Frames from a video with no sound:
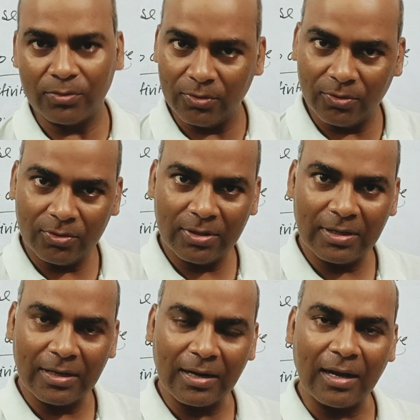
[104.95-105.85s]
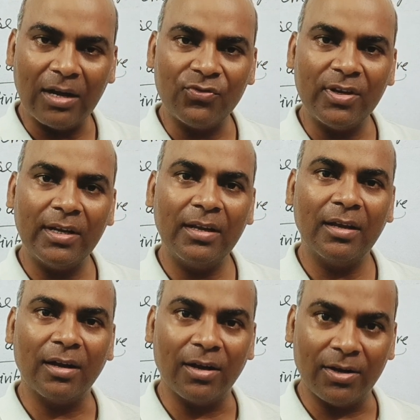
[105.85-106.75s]
वो लोग काफी
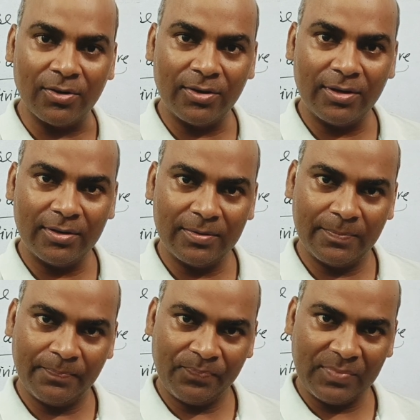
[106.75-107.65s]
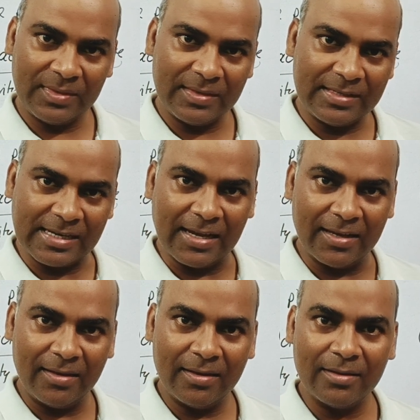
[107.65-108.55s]
और
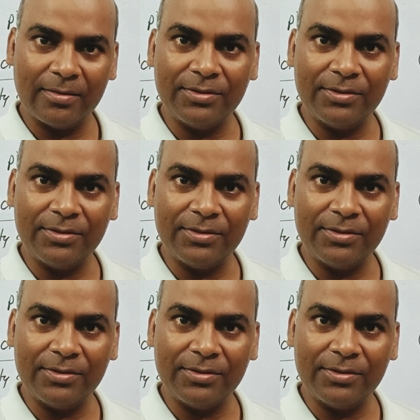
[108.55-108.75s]
चाय